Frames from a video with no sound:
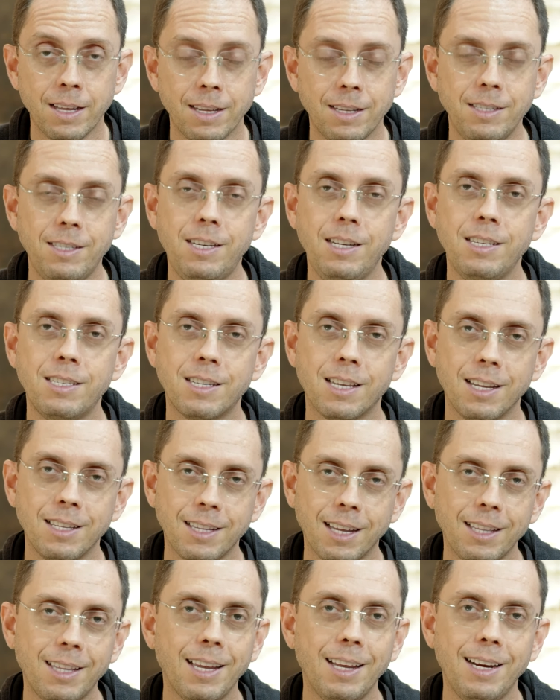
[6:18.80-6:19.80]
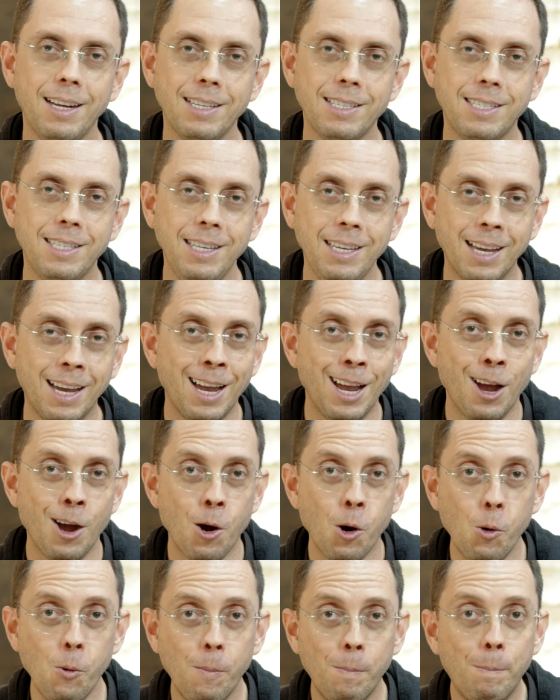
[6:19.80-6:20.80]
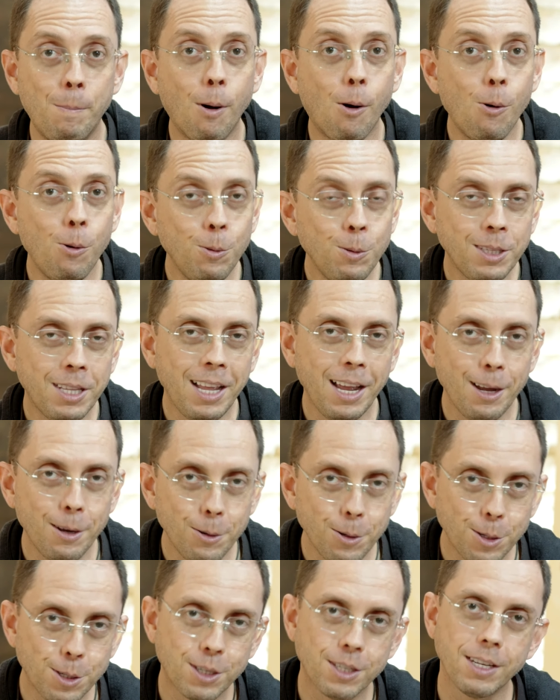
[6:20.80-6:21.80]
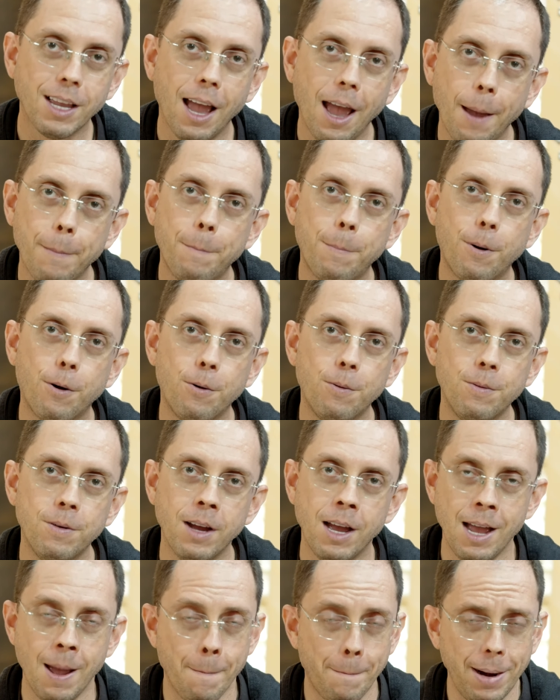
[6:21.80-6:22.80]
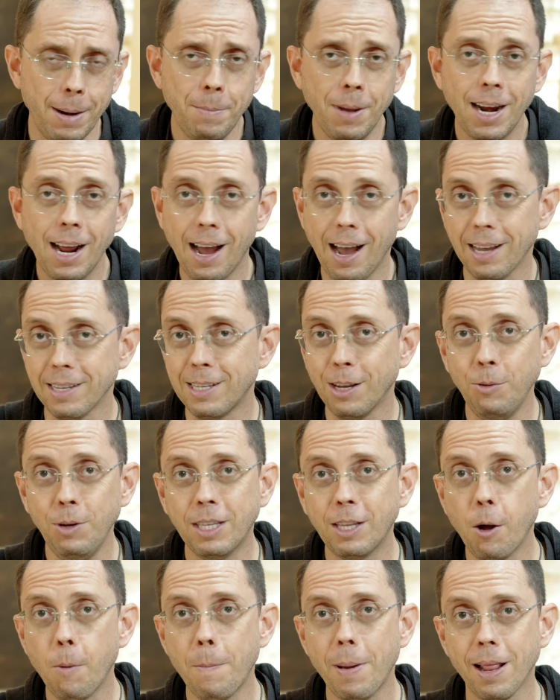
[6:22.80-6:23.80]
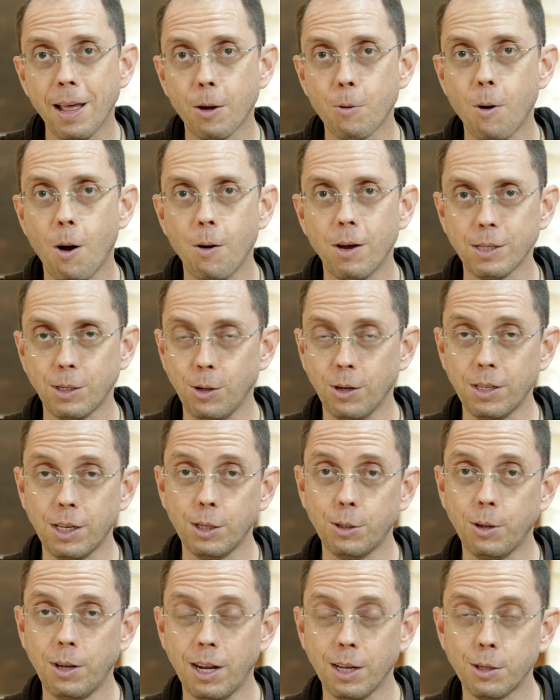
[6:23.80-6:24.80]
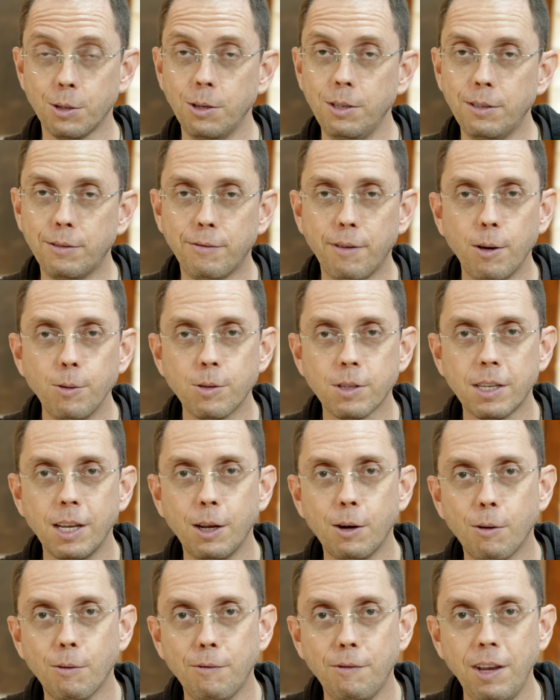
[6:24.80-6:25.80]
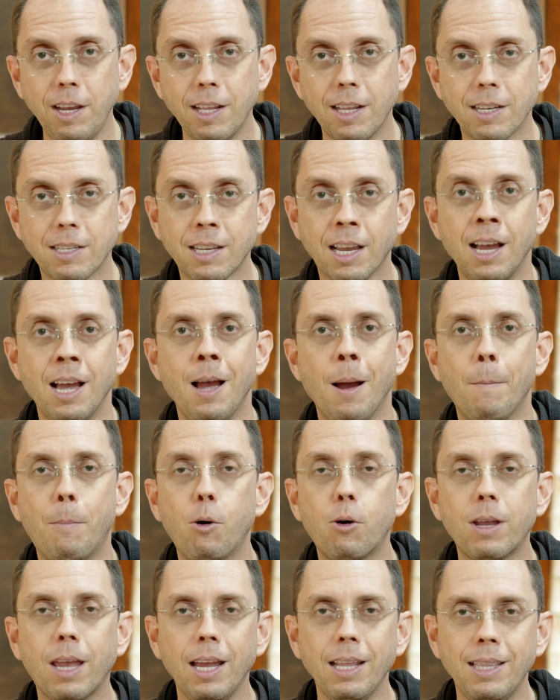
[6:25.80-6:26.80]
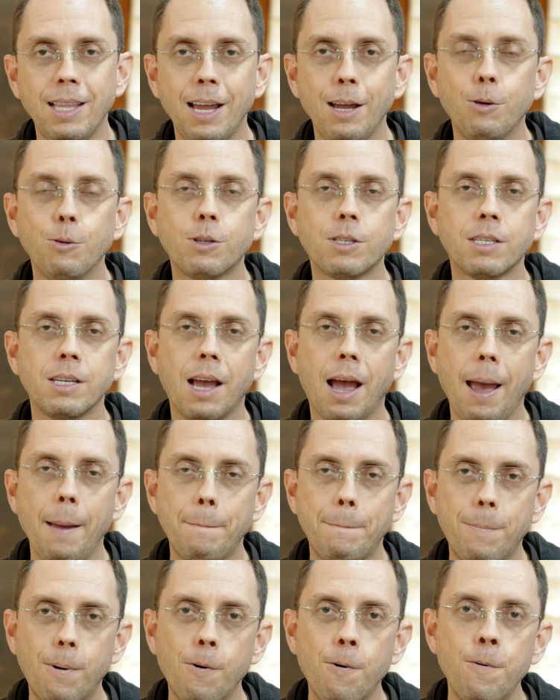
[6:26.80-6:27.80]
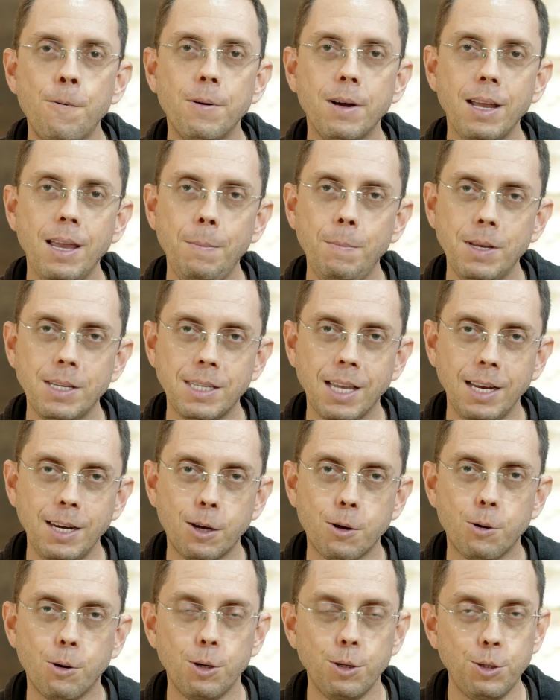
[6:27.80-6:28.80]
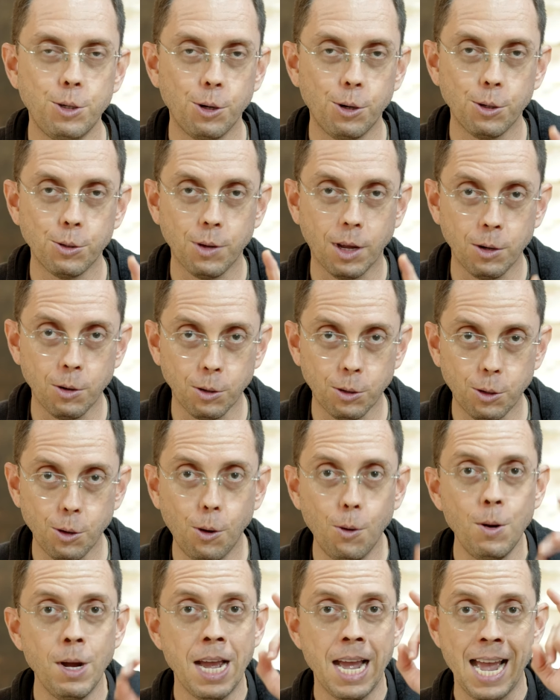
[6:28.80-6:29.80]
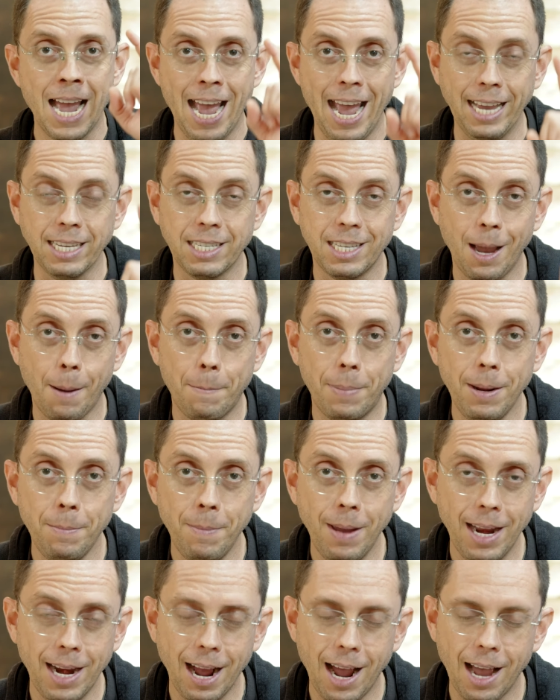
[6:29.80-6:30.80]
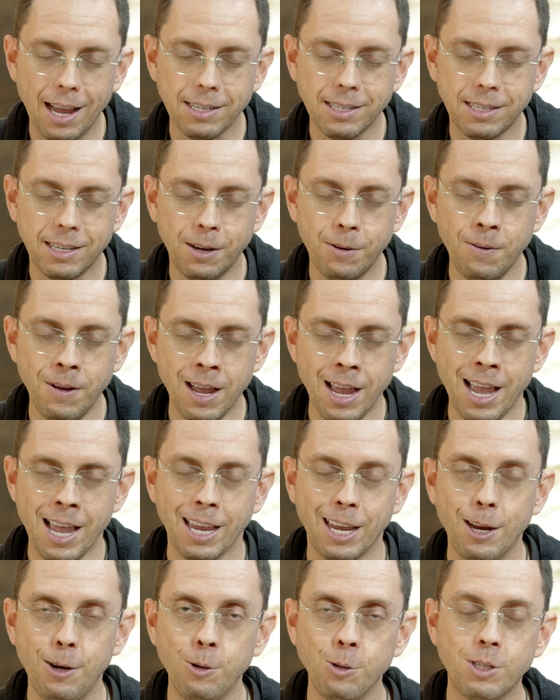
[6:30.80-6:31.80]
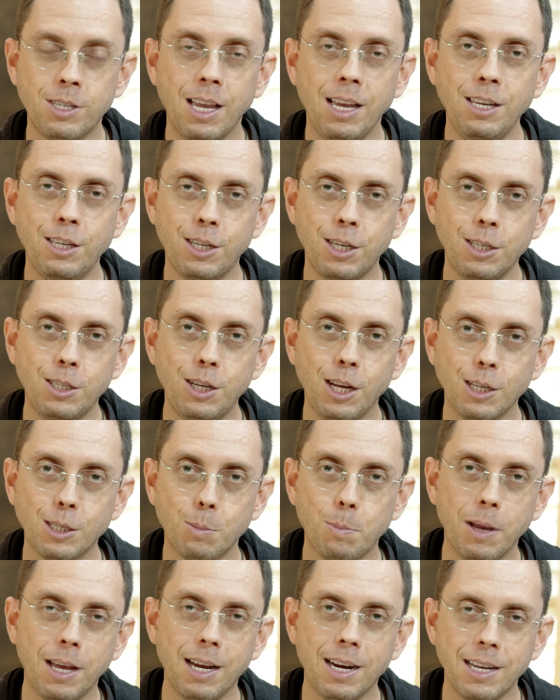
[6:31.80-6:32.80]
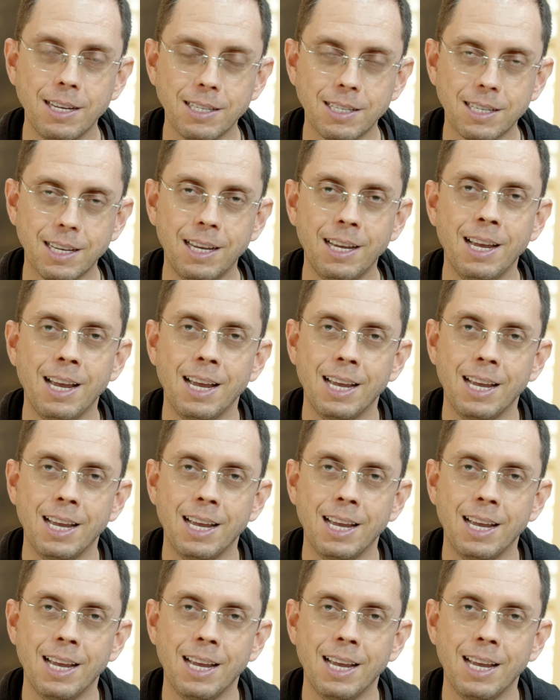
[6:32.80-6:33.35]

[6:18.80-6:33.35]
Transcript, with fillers: Diz Santa Teresinha, o bom Deus é bom. Primeira razão, então, pela qual as nossas orações vão ser ouvidas, porque Deus é bom e misericordioso. Anotou? Essa é a primeira razão que nos enche de esperança.